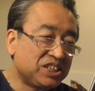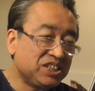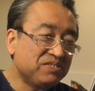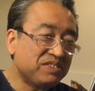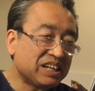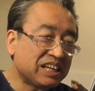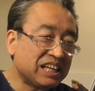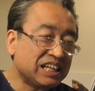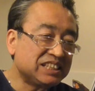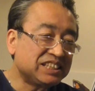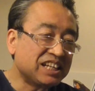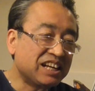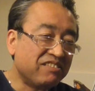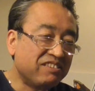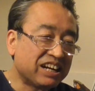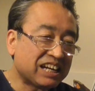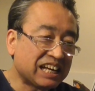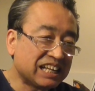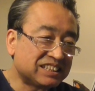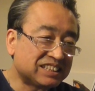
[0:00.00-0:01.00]
9番キャッチャー
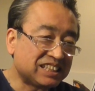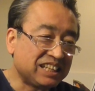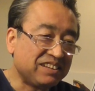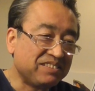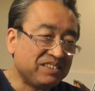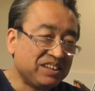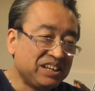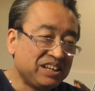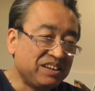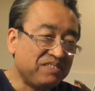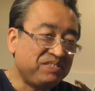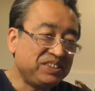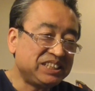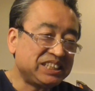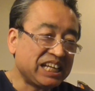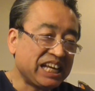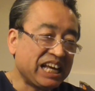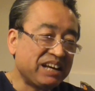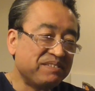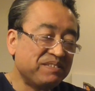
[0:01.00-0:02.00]
若月
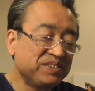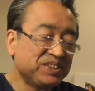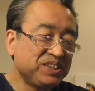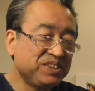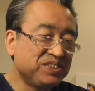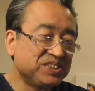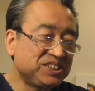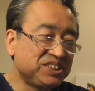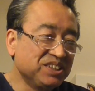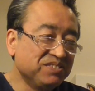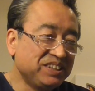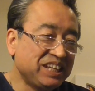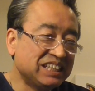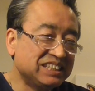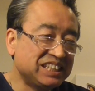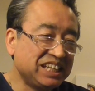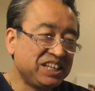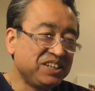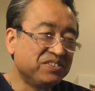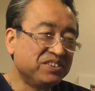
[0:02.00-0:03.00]
ピッチャー山本由伸で
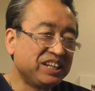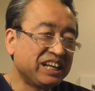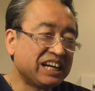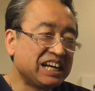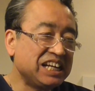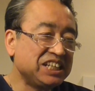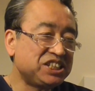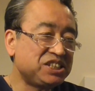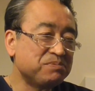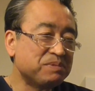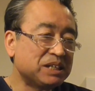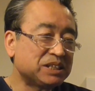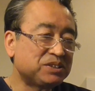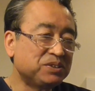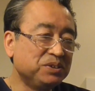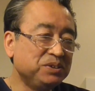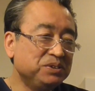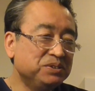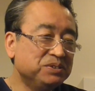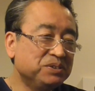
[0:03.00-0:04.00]
ぜひお願いします
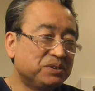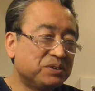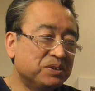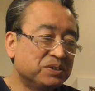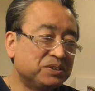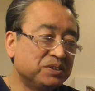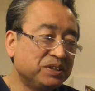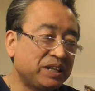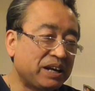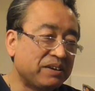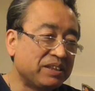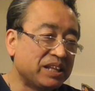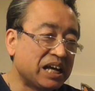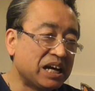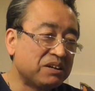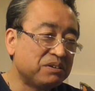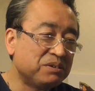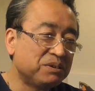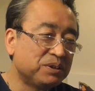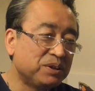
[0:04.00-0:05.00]
ということで
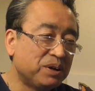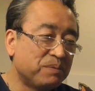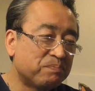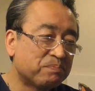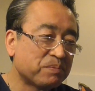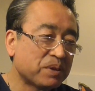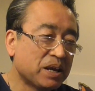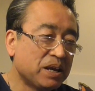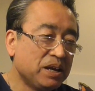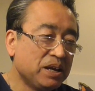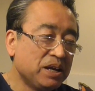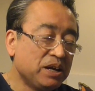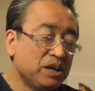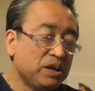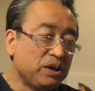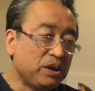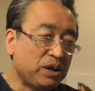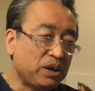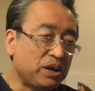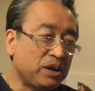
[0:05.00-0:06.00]
なるほど
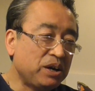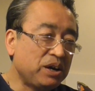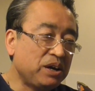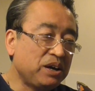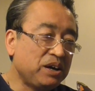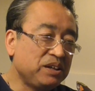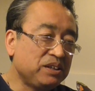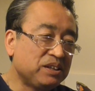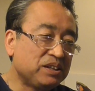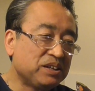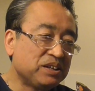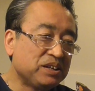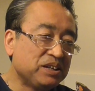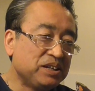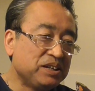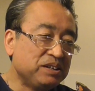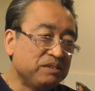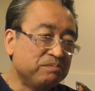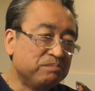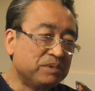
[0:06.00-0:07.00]

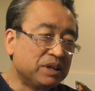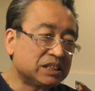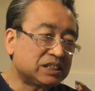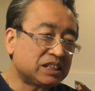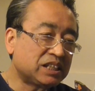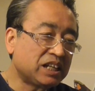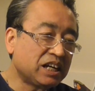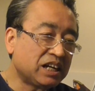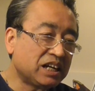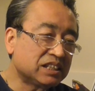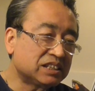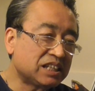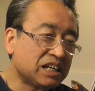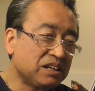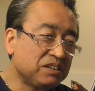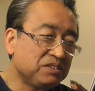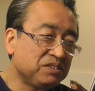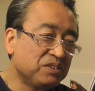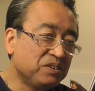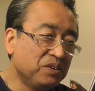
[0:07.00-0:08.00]
えー、正隆さ
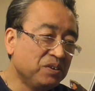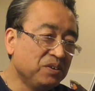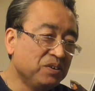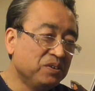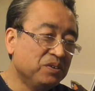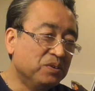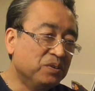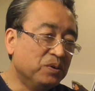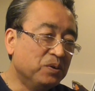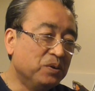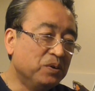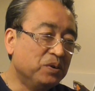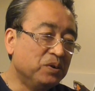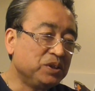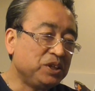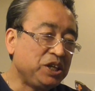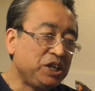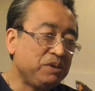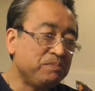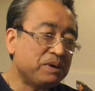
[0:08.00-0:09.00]
んを
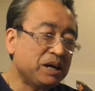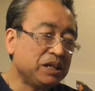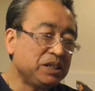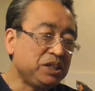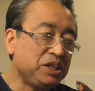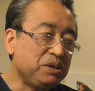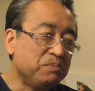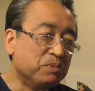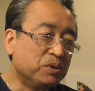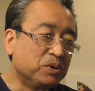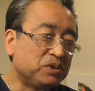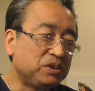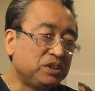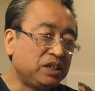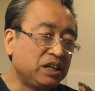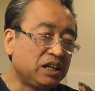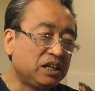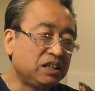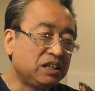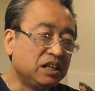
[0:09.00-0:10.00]
2番に
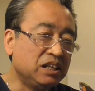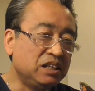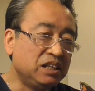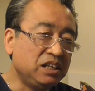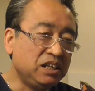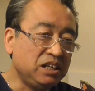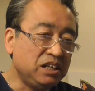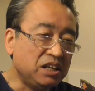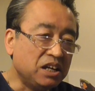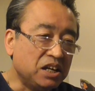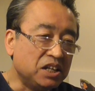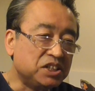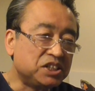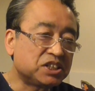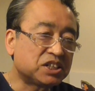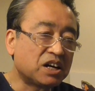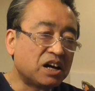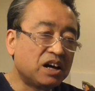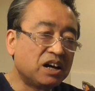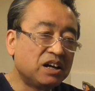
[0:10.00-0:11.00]
てきて
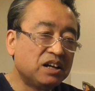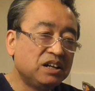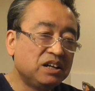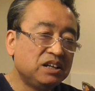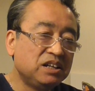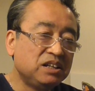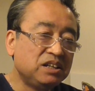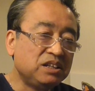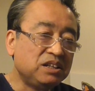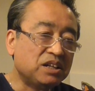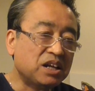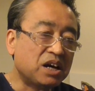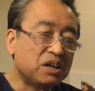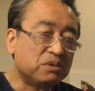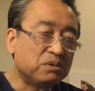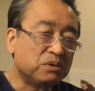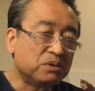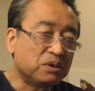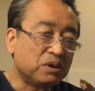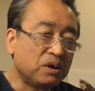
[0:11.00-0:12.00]
DH かな
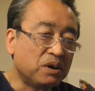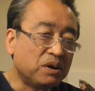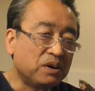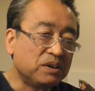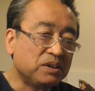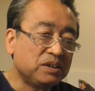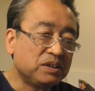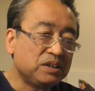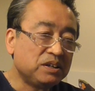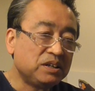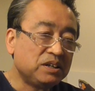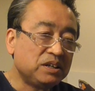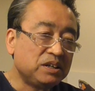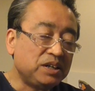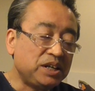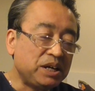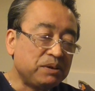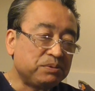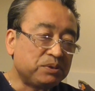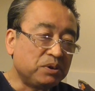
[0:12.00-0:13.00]
るほど
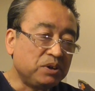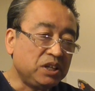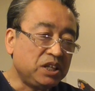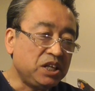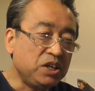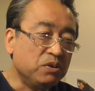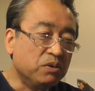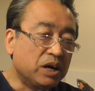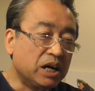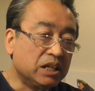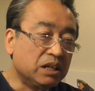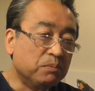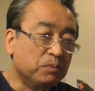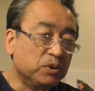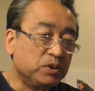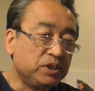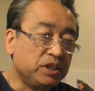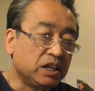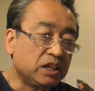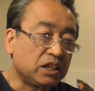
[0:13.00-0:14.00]
レフトに T 岡田
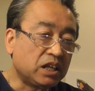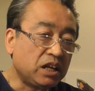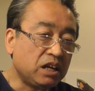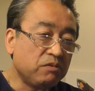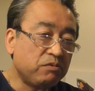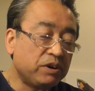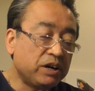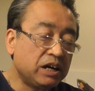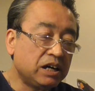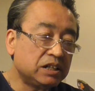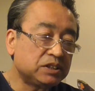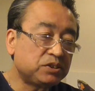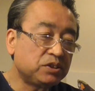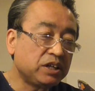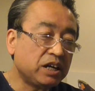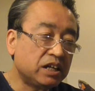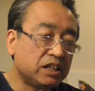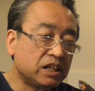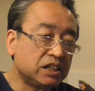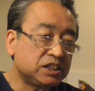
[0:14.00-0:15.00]
持ってきてねファースト
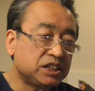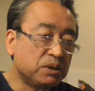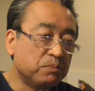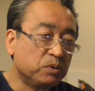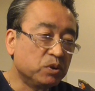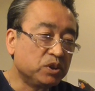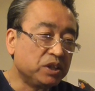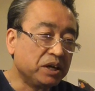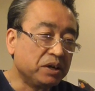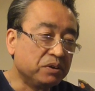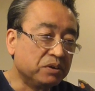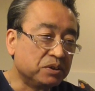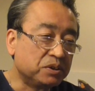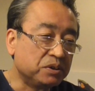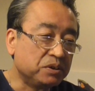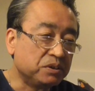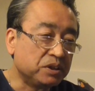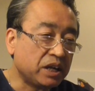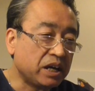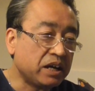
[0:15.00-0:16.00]
にアタッちゃん持ってくる
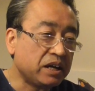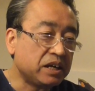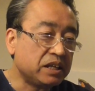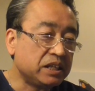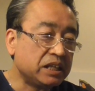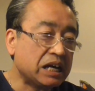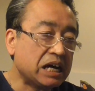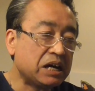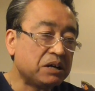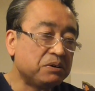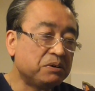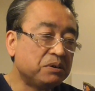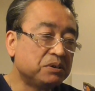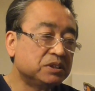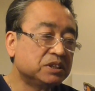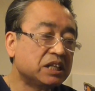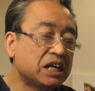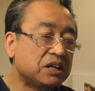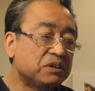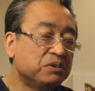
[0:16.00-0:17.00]
というねなるほ
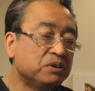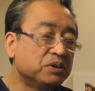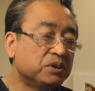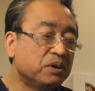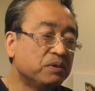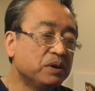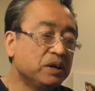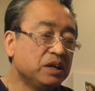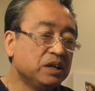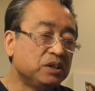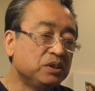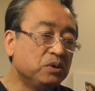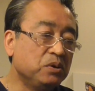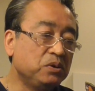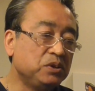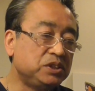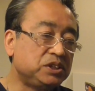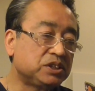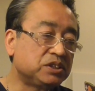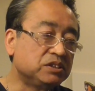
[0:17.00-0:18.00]
どなるほど野
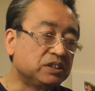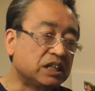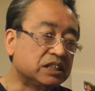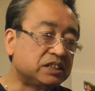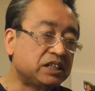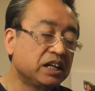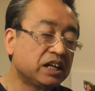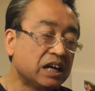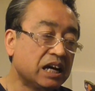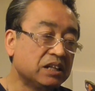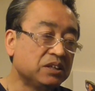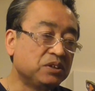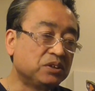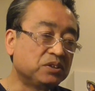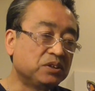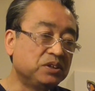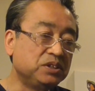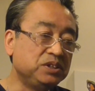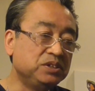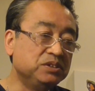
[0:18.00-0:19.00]
口君がセカンド
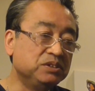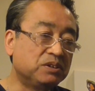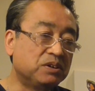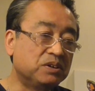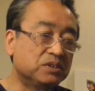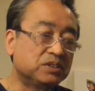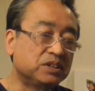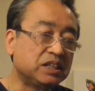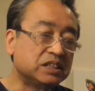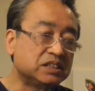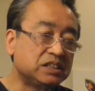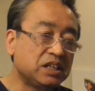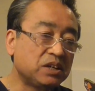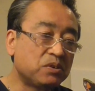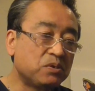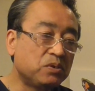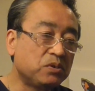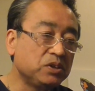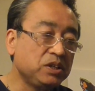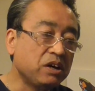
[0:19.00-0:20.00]
ということですね
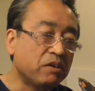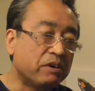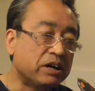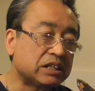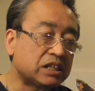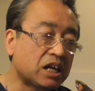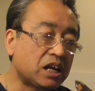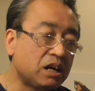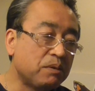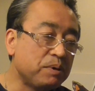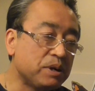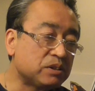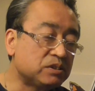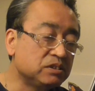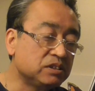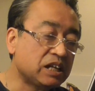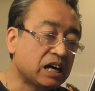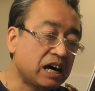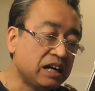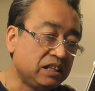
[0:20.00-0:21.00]
ここには渡辺く
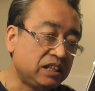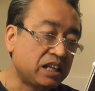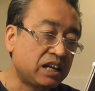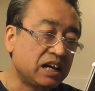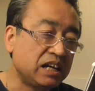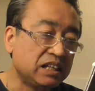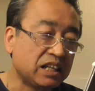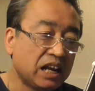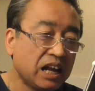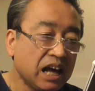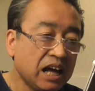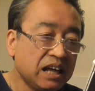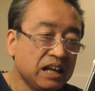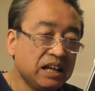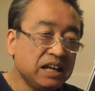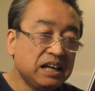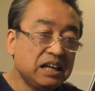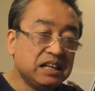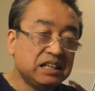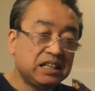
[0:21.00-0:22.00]
んが入ってないんだな
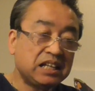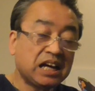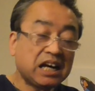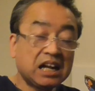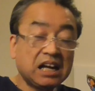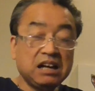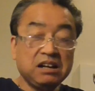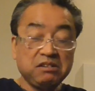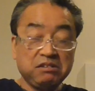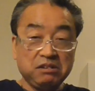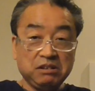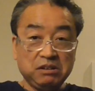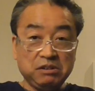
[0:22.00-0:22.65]
だから